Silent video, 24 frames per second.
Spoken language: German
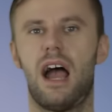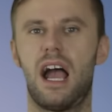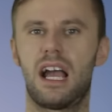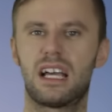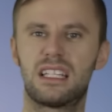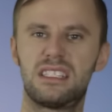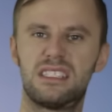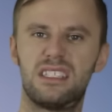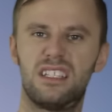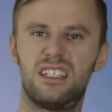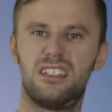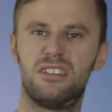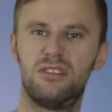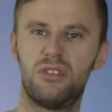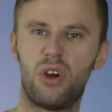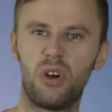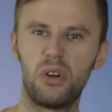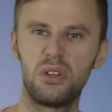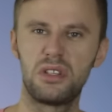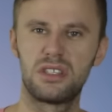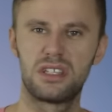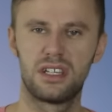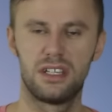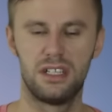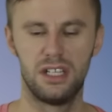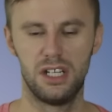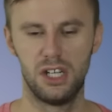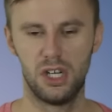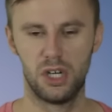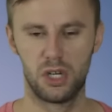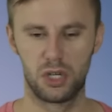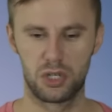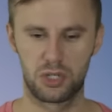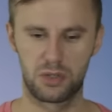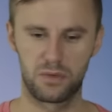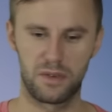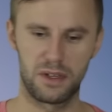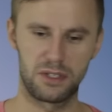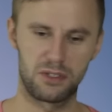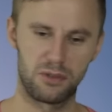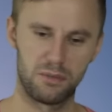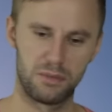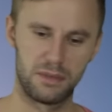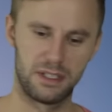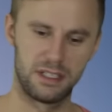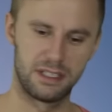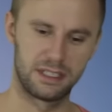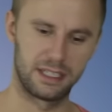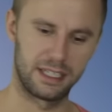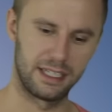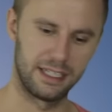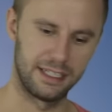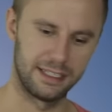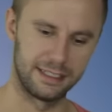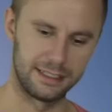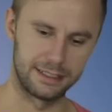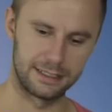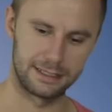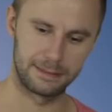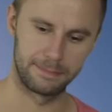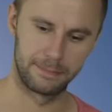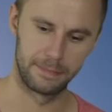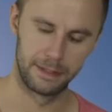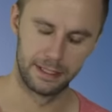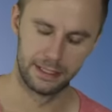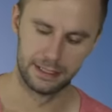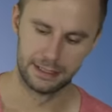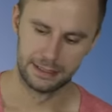18, 19, sowas um den Dreh ist.